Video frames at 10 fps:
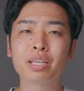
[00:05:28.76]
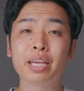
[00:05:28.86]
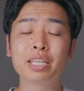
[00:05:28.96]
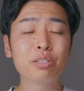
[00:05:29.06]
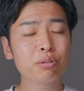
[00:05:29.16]

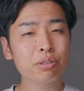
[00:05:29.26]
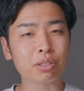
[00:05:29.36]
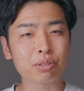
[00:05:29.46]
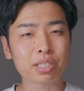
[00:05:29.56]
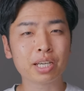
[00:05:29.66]
絵作
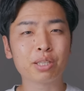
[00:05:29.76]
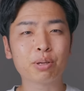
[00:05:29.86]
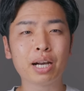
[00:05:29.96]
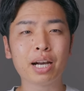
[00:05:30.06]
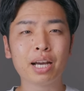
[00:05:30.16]
りの違いと
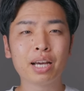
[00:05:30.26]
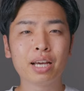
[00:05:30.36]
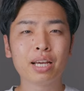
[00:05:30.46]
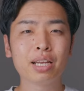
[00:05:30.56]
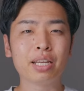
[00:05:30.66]
か、
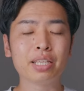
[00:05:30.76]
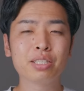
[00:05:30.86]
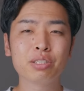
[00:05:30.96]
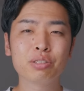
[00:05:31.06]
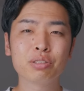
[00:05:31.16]

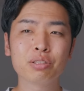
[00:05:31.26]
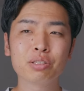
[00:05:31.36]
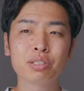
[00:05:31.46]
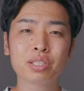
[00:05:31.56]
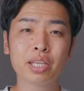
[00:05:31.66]

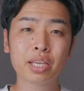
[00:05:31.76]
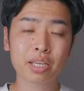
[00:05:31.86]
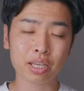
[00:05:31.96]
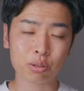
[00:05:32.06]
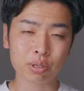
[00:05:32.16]
レンズ設
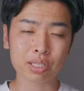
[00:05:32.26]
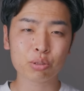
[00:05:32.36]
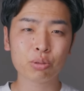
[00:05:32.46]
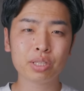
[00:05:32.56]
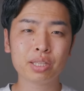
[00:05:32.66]
計とか
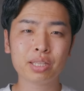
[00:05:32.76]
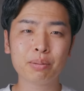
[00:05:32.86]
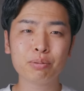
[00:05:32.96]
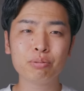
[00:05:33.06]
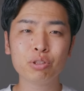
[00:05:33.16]
そういっ
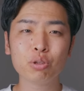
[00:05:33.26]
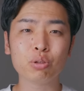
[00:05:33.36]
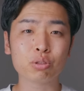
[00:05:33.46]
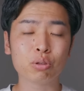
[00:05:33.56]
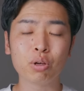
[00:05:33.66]
た部分
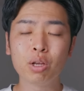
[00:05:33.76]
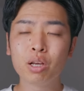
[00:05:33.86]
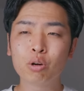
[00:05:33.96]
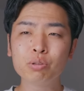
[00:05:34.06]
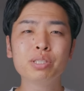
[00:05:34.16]
のその
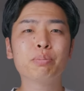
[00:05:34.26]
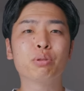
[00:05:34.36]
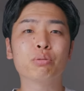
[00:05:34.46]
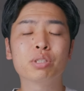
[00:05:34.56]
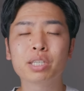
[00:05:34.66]

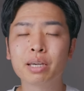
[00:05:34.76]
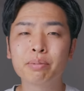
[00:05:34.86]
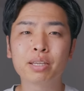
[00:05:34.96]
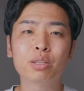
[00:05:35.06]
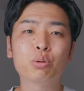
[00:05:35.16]
コンセプトの違い
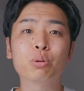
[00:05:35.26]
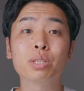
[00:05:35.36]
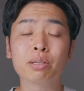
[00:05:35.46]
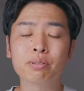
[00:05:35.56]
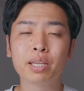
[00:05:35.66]
みたいなところ
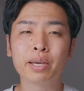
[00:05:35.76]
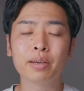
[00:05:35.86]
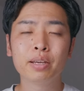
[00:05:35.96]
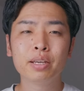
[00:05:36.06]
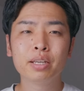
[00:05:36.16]
になるん
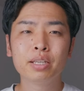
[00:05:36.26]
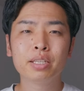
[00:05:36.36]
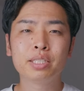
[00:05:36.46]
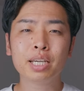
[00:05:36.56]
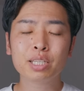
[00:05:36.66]
で
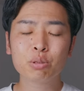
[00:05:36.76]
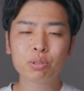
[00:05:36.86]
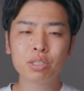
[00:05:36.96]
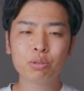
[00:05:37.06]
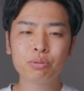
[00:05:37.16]
じゃあ
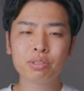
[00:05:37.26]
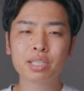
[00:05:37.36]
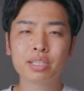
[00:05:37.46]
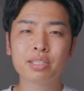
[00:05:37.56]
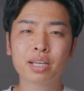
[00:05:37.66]
ソニーの
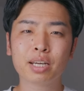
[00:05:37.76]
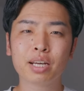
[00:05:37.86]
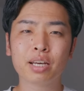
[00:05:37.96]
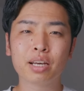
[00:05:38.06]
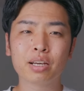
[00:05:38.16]
フルサイズだか
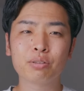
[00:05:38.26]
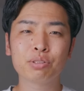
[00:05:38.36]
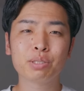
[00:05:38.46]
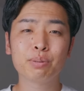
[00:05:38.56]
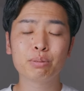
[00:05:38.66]
ら富
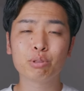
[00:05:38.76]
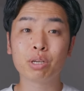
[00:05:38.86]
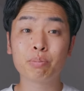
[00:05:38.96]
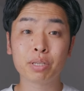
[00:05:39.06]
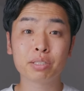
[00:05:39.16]
士フィルム
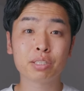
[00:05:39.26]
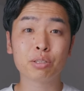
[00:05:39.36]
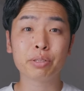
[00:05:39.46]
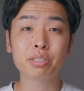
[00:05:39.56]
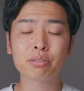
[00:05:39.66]
の
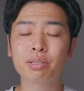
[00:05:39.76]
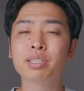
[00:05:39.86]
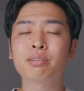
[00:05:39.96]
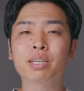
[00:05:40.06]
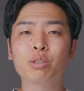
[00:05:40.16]
APS-C より優
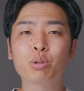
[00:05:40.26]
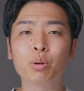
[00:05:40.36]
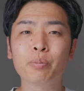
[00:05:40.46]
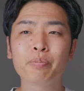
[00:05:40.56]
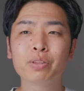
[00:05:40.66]
れてるかっていう
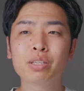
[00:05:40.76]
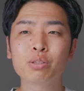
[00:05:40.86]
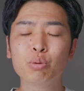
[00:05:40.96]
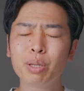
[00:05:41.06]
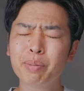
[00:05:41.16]
と
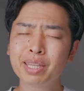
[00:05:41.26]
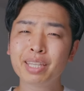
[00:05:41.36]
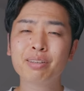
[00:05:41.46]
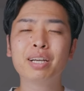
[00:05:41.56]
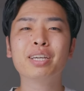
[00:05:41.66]
それ全
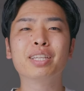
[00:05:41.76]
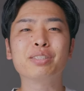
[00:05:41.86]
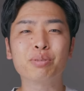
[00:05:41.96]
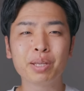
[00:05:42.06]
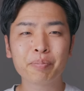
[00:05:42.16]
く関係ない
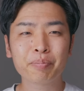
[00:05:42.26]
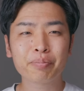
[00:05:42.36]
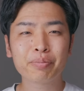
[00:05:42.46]
んですよね。